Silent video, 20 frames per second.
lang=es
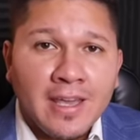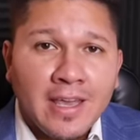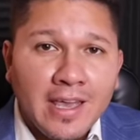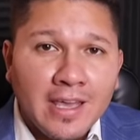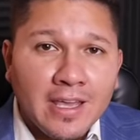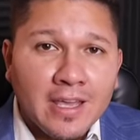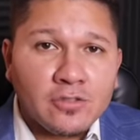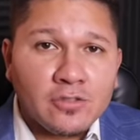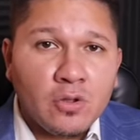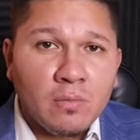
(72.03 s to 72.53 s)

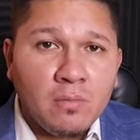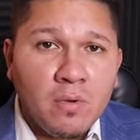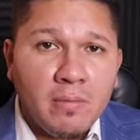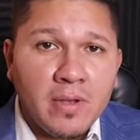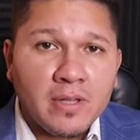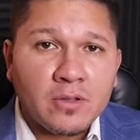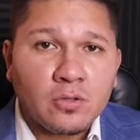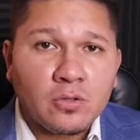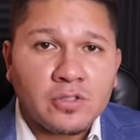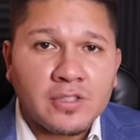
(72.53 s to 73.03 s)
en estos
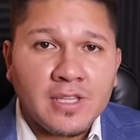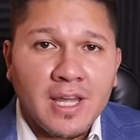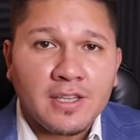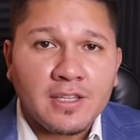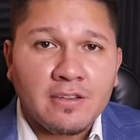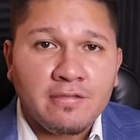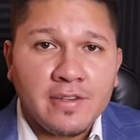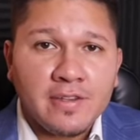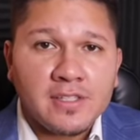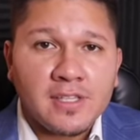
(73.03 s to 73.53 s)
momentos
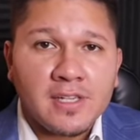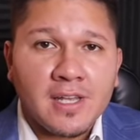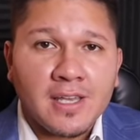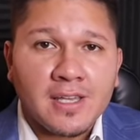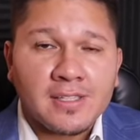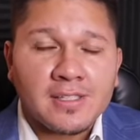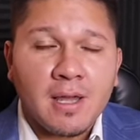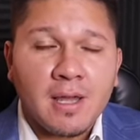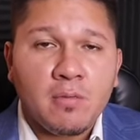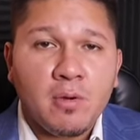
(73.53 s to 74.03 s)
tan difíciles
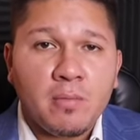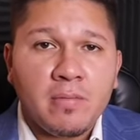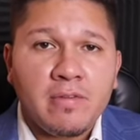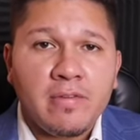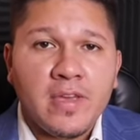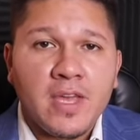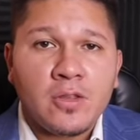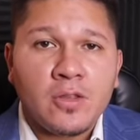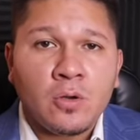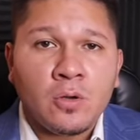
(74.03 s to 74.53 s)
que estamos
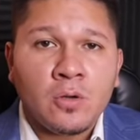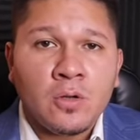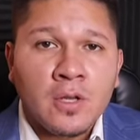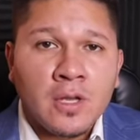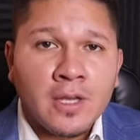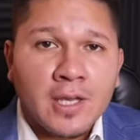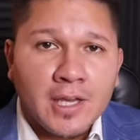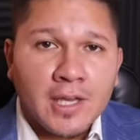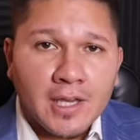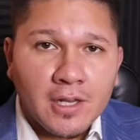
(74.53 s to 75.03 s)
viviendo
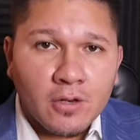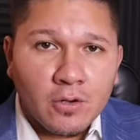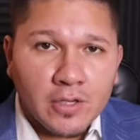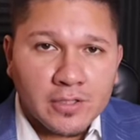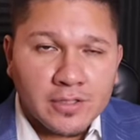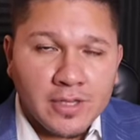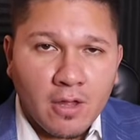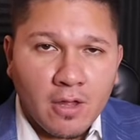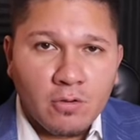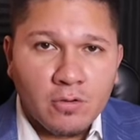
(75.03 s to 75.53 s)
en los
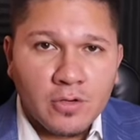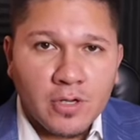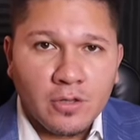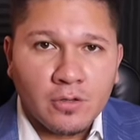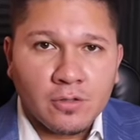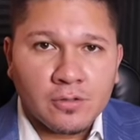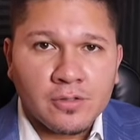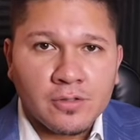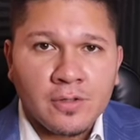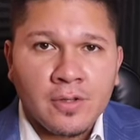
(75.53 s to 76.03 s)
Estados
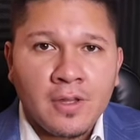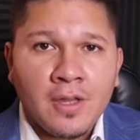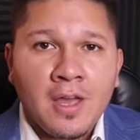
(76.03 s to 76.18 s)
Unidos.